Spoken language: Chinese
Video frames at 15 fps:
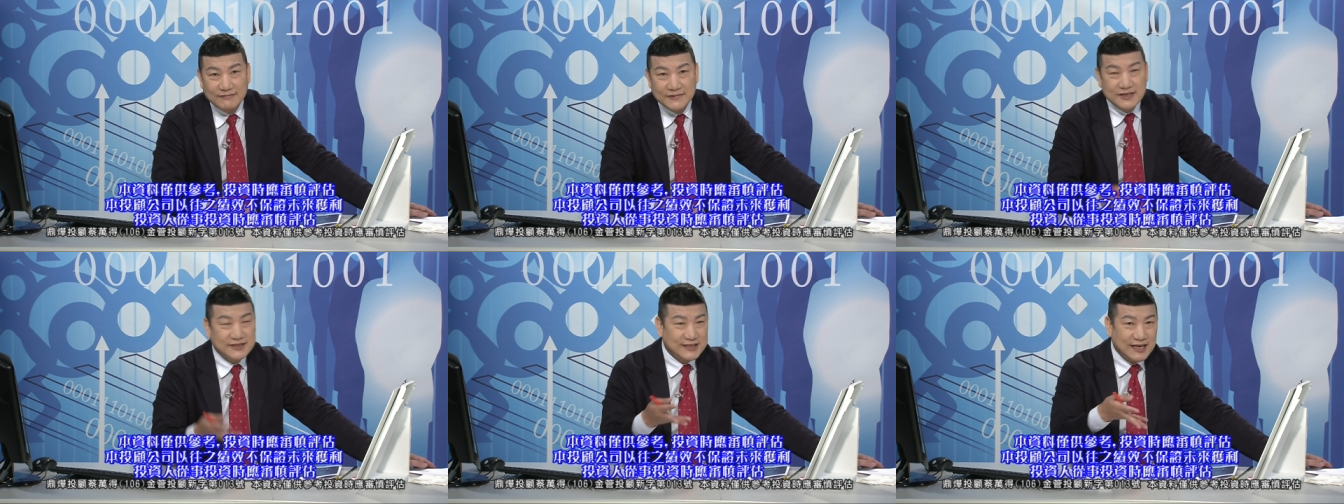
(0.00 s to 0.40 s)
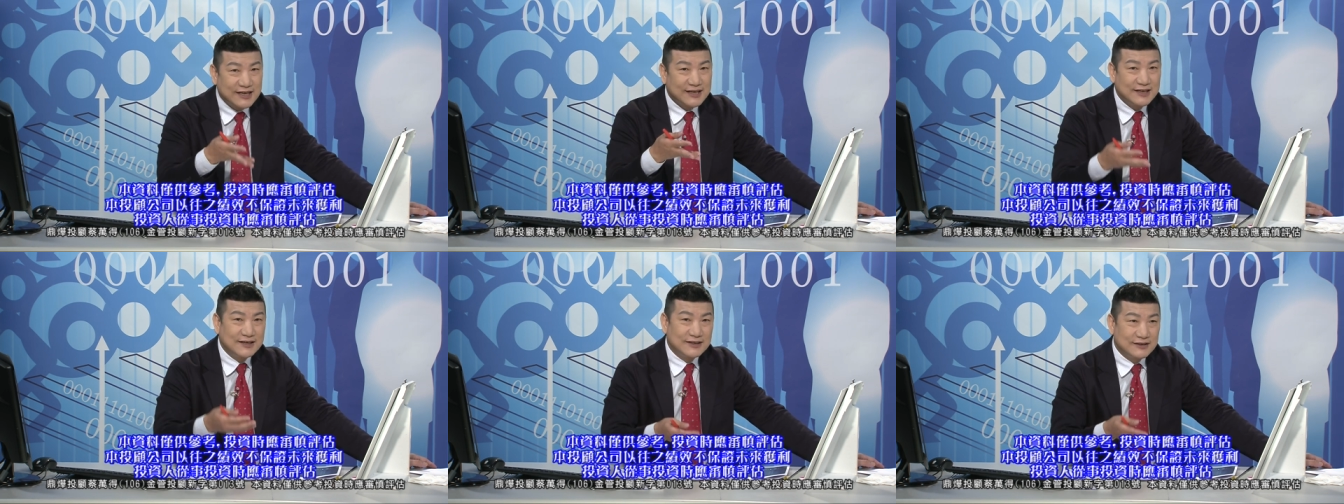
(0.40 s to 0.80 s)
这
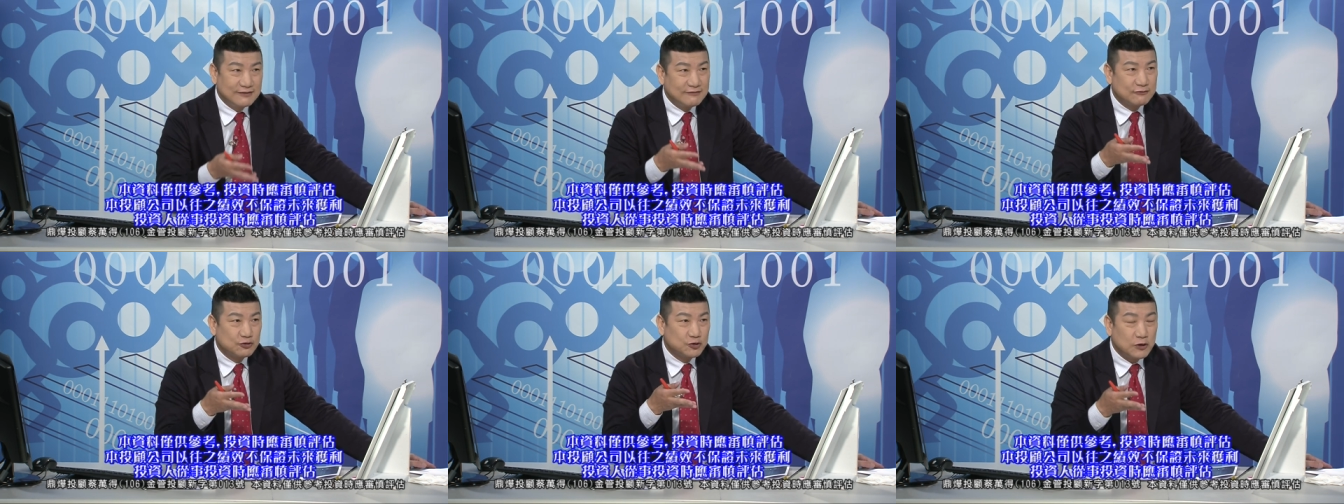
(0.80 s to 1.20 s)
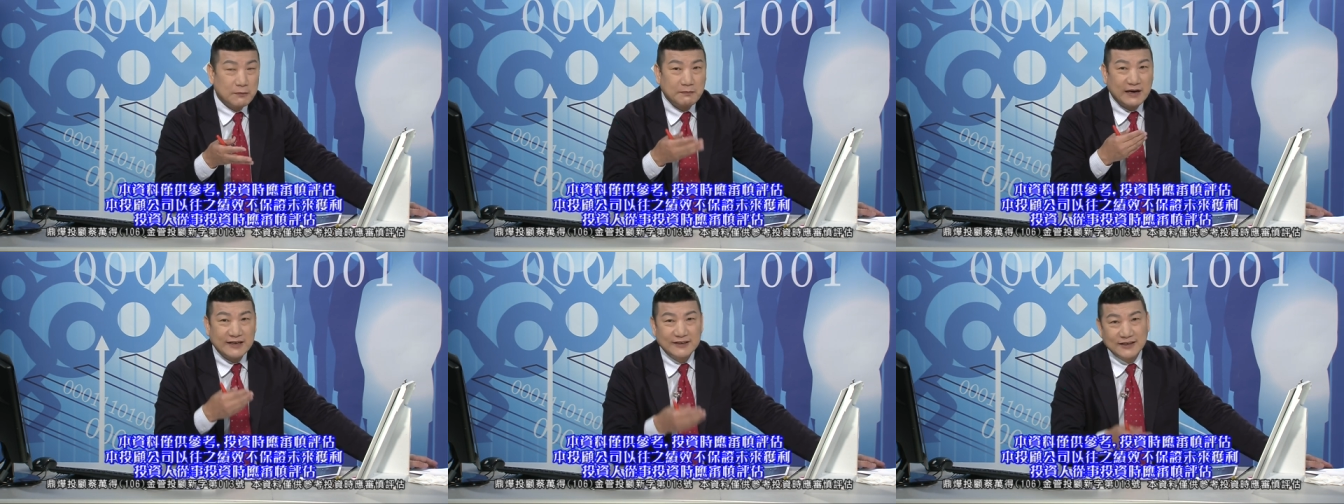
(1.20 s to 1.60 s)
三个。
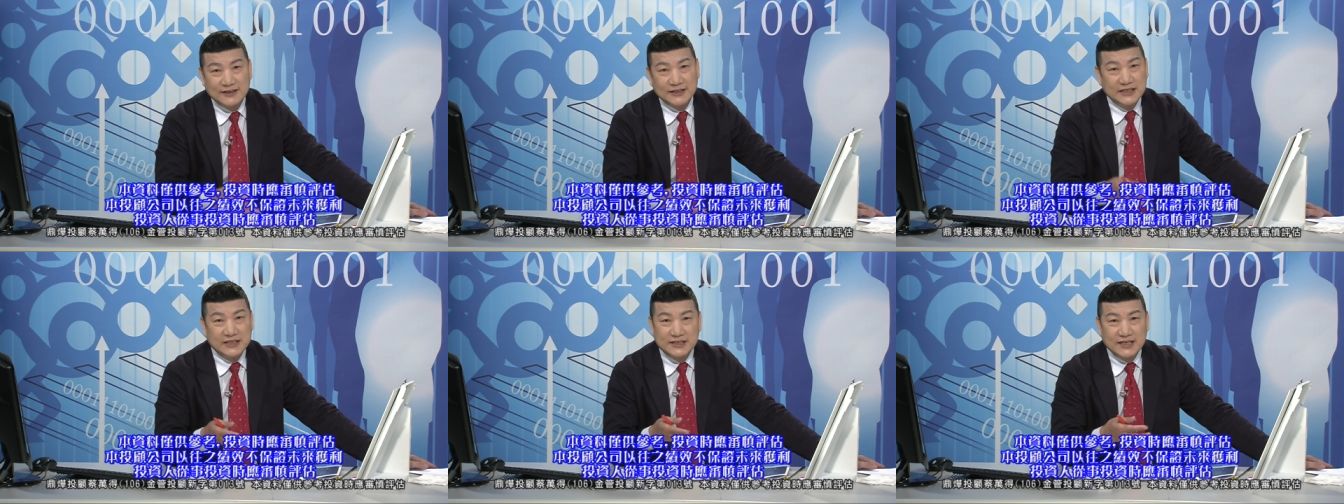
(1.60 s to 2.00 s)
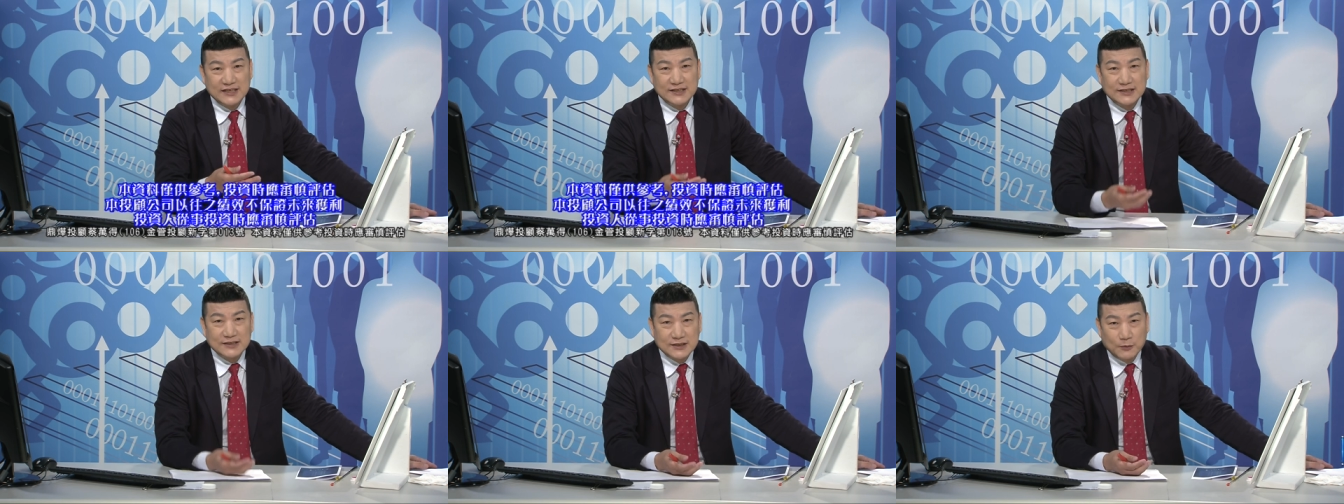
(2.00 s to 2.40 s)
创办人以
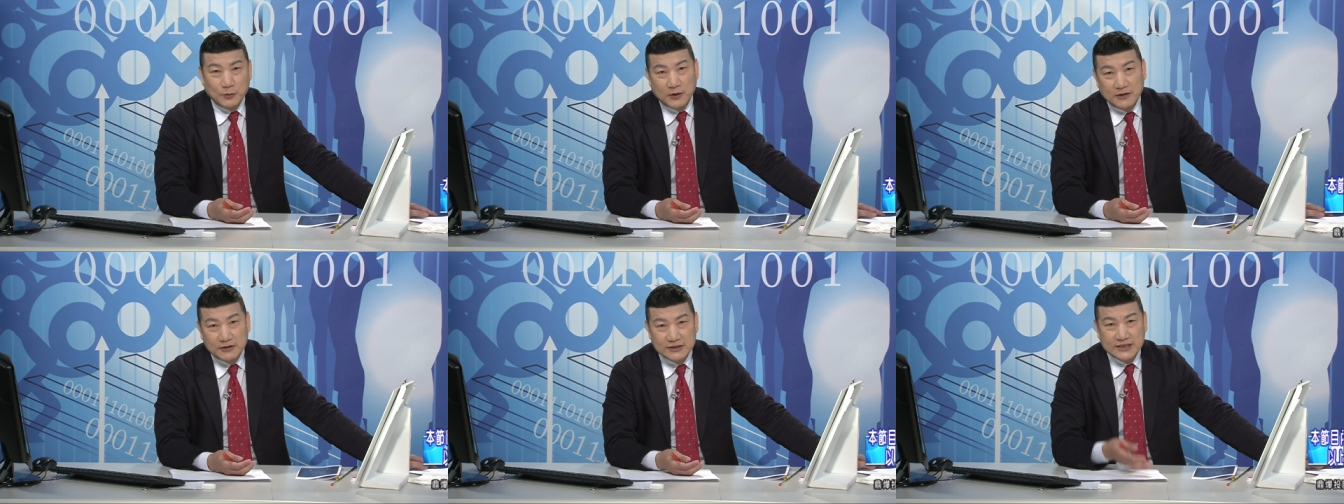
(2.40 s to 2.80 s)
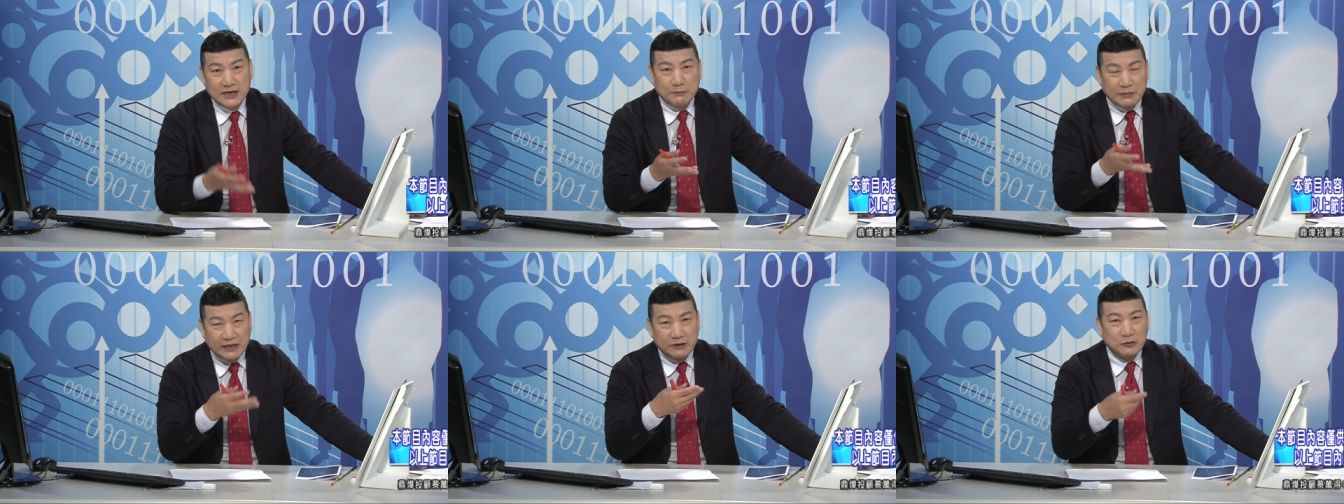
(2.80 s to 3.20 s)
前是什么？
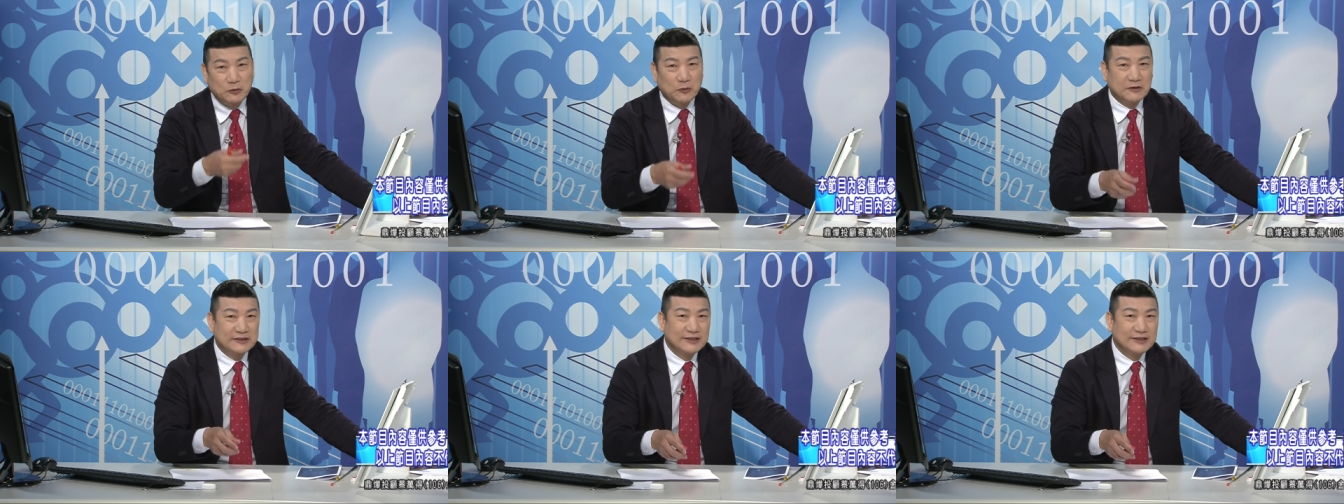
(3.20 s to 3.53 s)
在平果，